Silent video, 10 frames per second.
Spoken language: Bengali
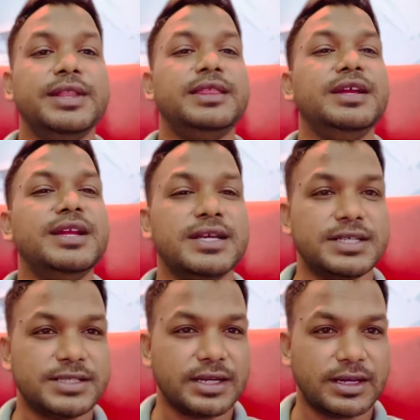তিন
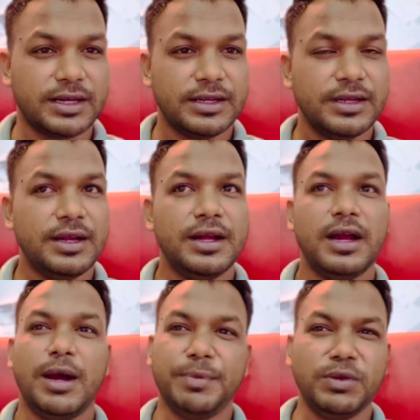হাজার টাকা
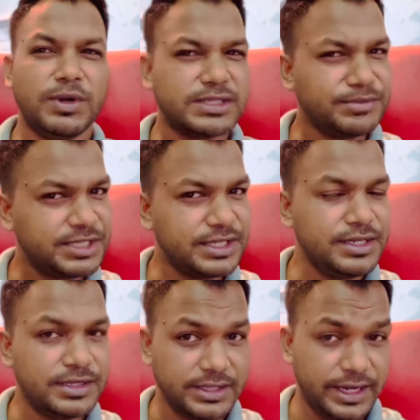আপনার ওয়াশিং মেশিন
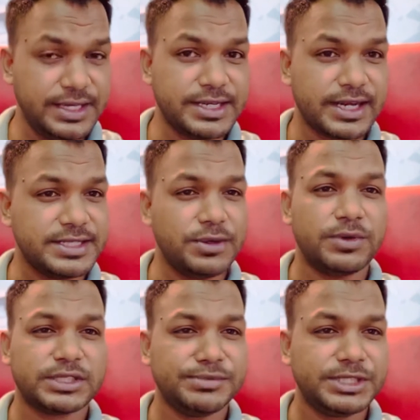এই জায়গায় যে
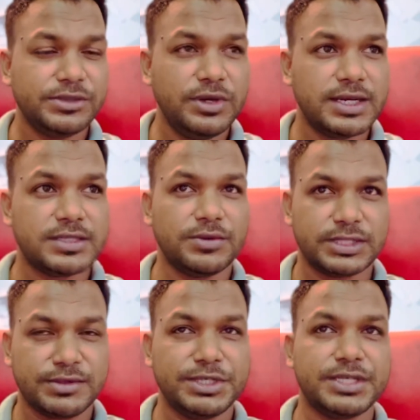ওয়াশিং মেশিনগুলো আছে
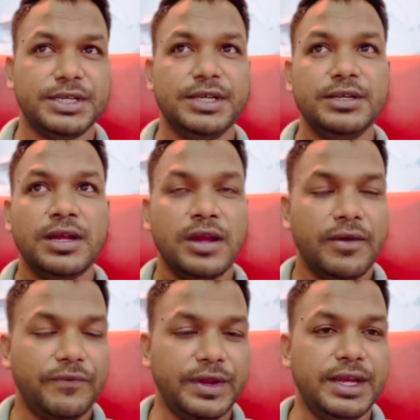ওয়াশিং মেশিন
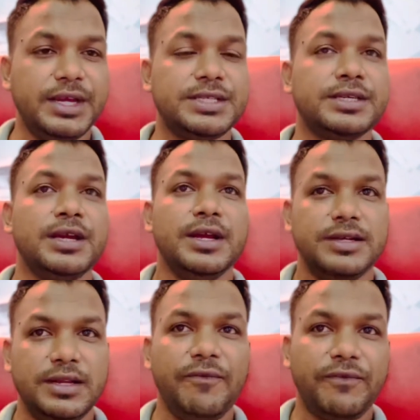ফ্রিজ
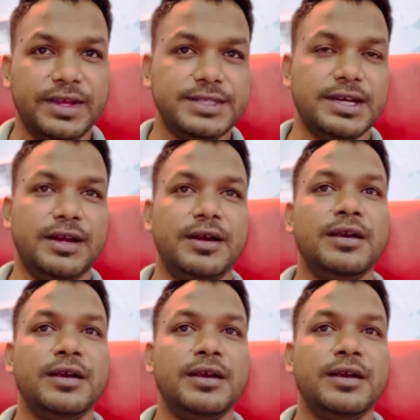ডিপ ফ্রিজার